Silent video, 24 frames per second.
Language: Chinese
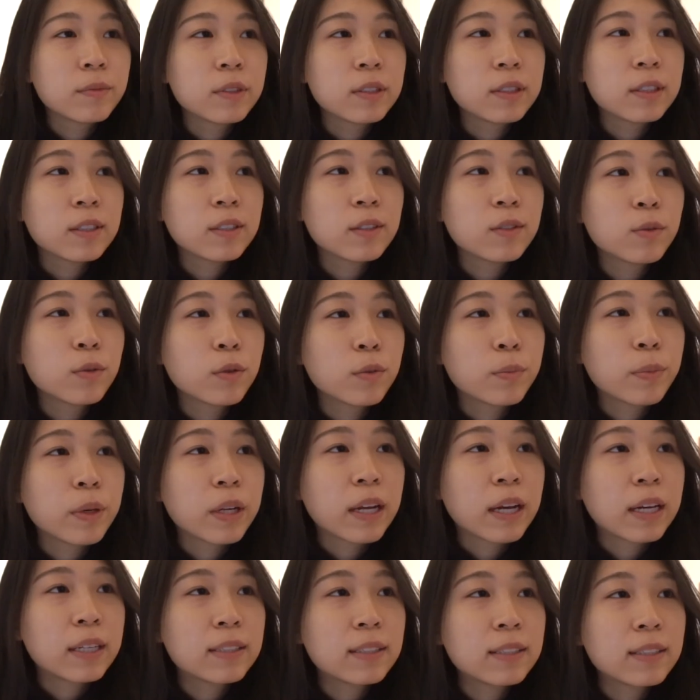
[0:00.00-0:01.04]
其实我本
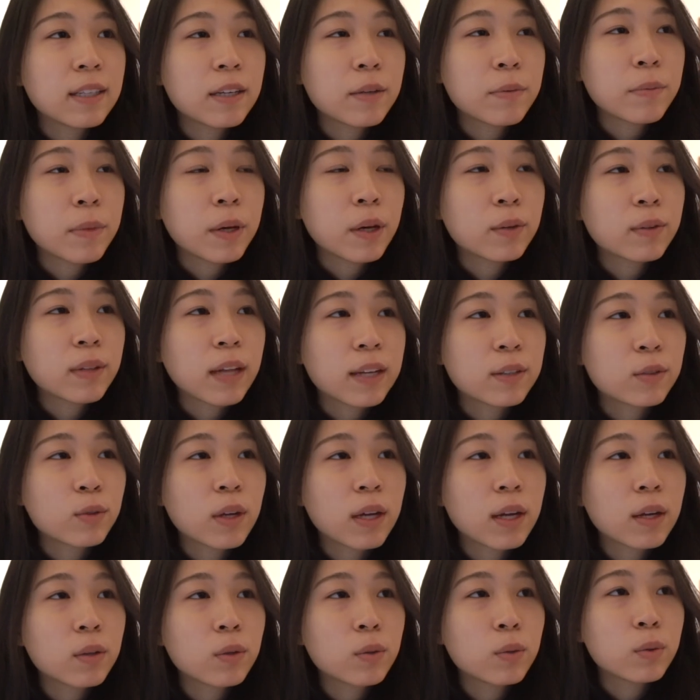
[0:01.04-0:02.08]
来今天没有打
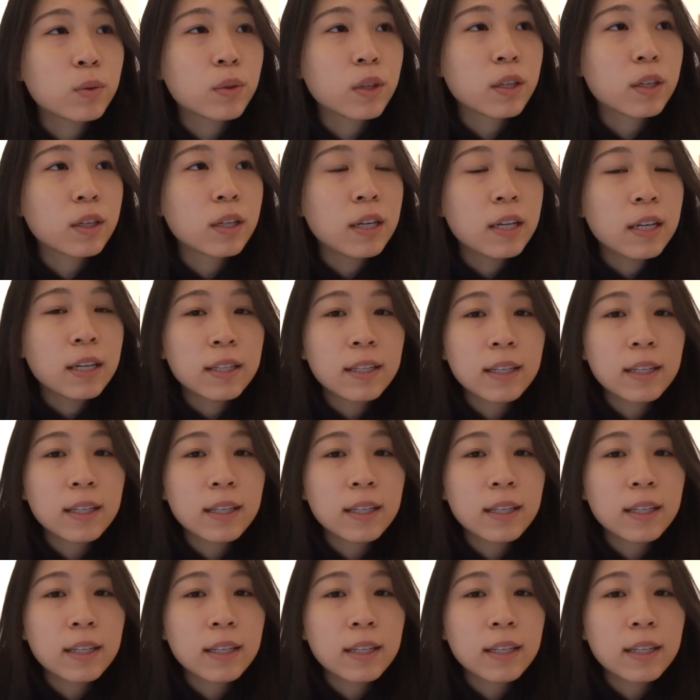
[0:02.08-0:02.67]
算要录的，